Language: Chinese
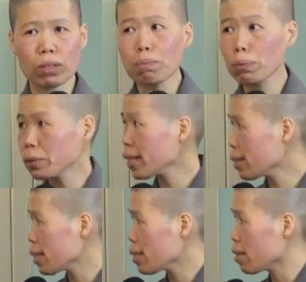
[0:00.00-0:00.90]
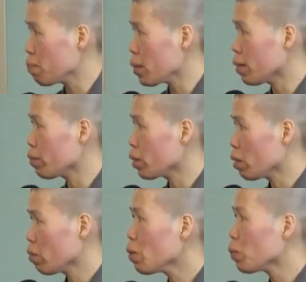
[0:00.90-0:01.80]
在菩萨戒里面，《
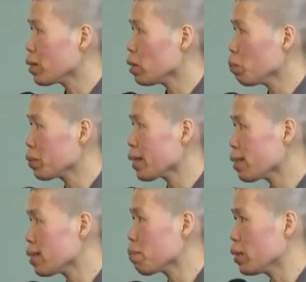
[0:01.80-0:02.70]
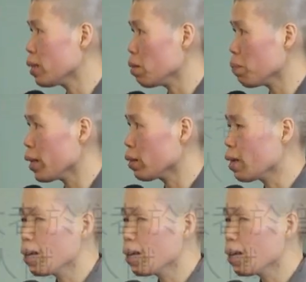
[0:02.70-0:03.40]
放往经菩萨戒本》里面，